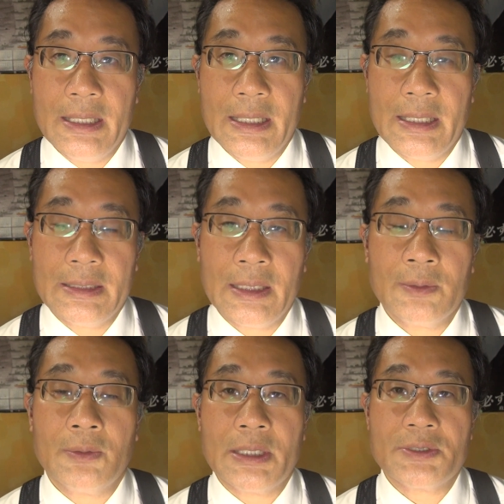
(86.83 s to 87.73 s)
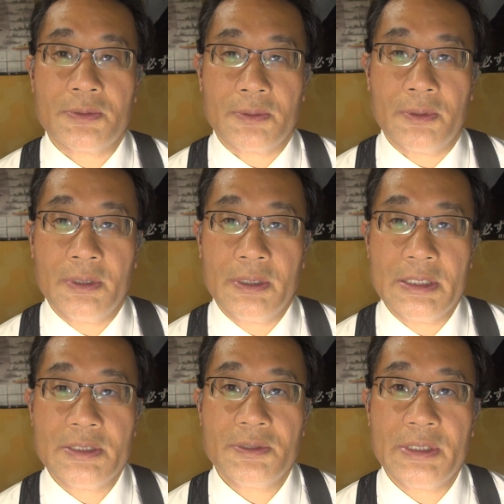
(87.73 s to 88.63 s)
えー、担当課長と
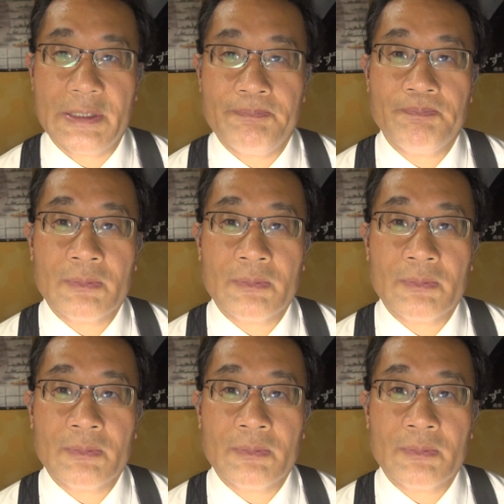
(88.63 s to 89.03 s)
一緒に、